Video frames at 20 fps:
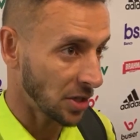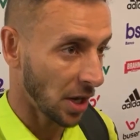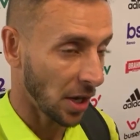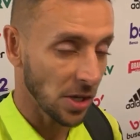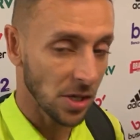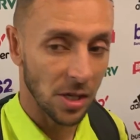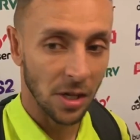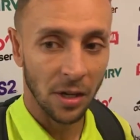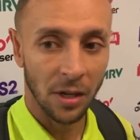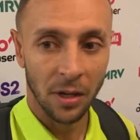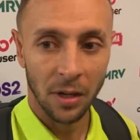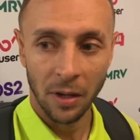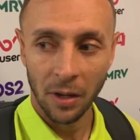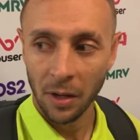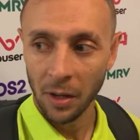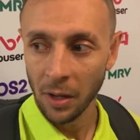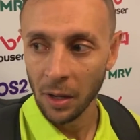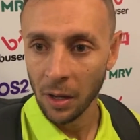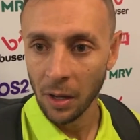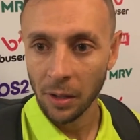gente.
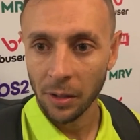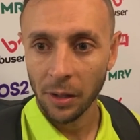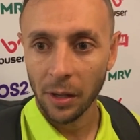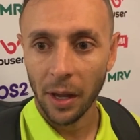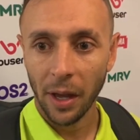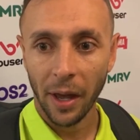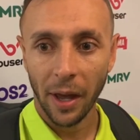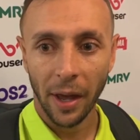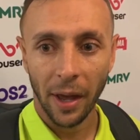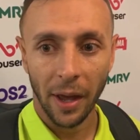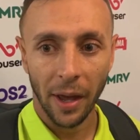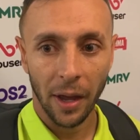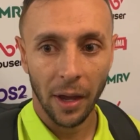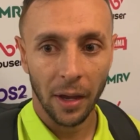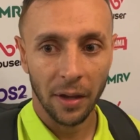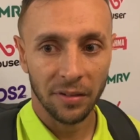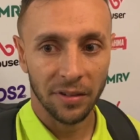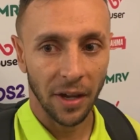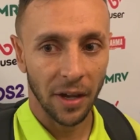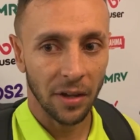
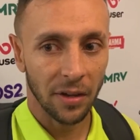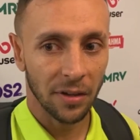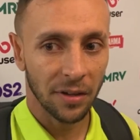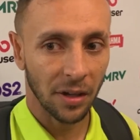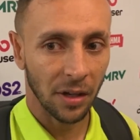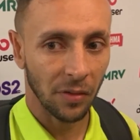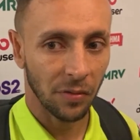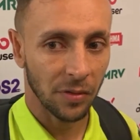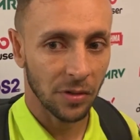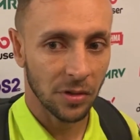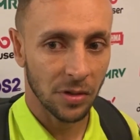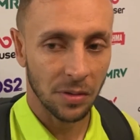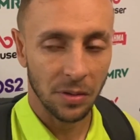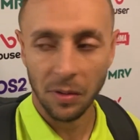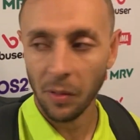Né? Isso aí significa.